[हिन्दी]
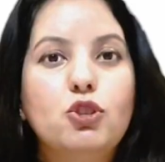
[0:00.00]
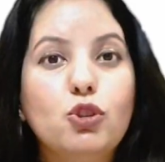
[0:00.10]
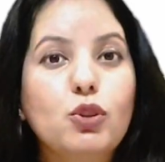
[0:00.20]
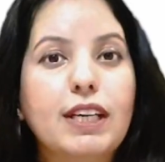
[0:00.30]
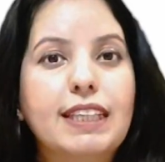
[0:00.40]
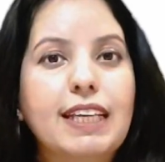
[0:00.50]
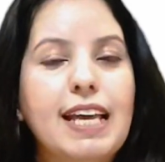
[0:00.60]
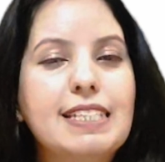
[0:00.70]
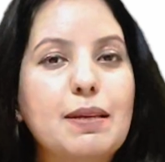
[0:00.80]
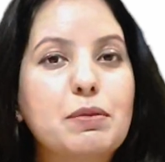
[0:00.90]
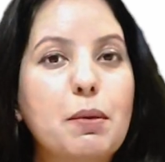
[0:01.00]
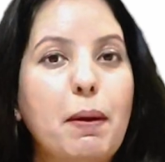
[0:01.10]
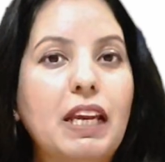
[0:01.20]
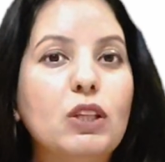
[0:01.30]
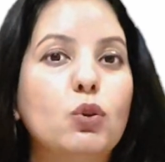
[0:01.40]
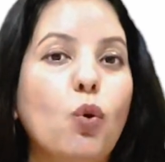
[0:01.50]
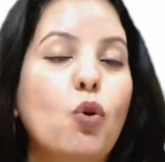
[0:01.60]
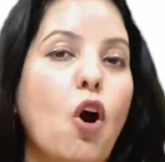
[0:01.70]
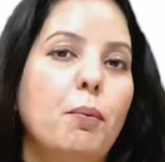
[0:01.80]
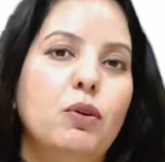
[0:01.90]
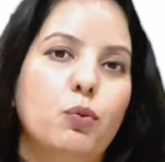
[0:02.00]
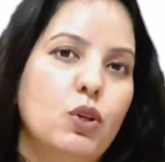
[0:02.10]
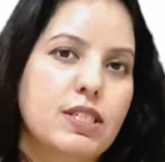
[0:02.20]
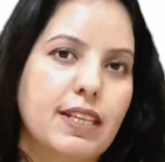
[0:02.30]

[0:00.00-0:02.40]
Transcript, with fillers: शुरू करते हैं सबसे पहले दो कॉमन वर्ड